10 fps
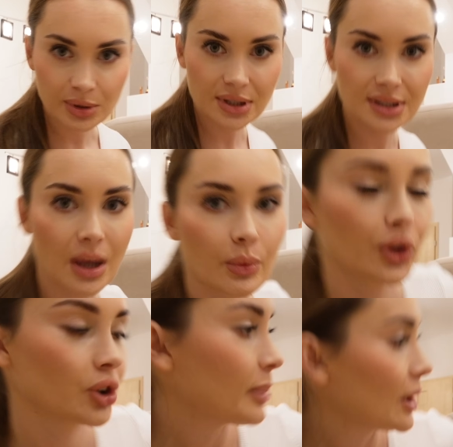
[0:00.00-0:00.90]
mi zostały
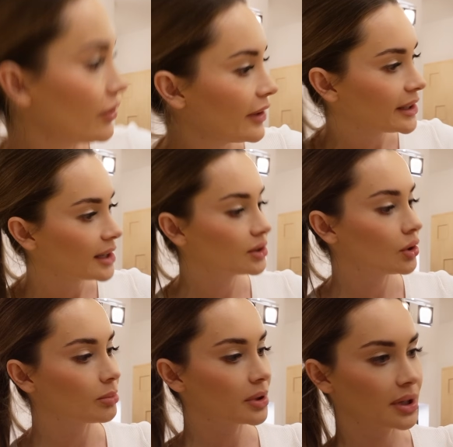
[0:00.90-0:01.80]
do odpakowania
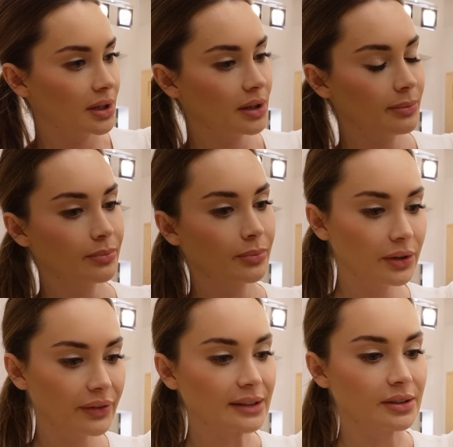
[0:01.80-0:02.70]
domki.
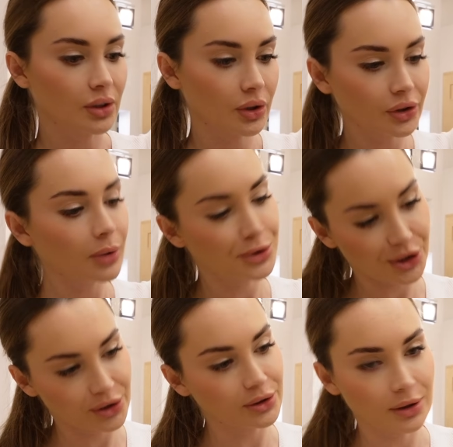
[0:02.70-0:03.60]
Dwa tylko, dobrze,
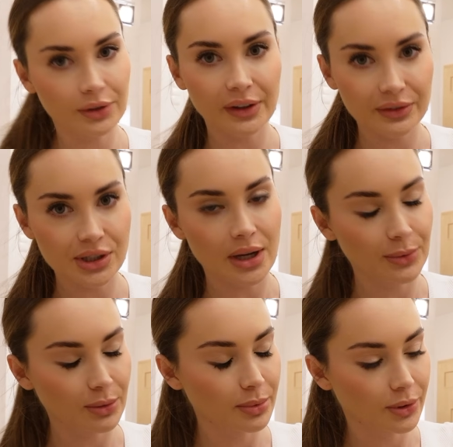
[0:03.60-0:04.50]
że tylko dwa
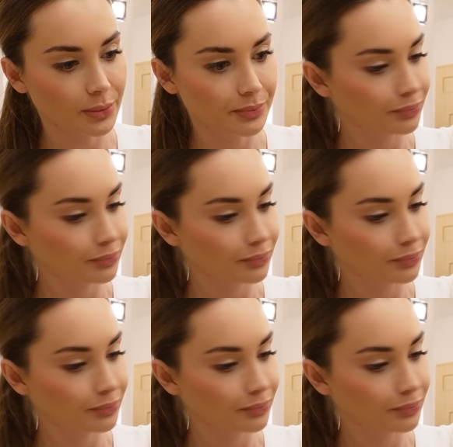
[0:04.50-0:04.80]
wzięłam, no bo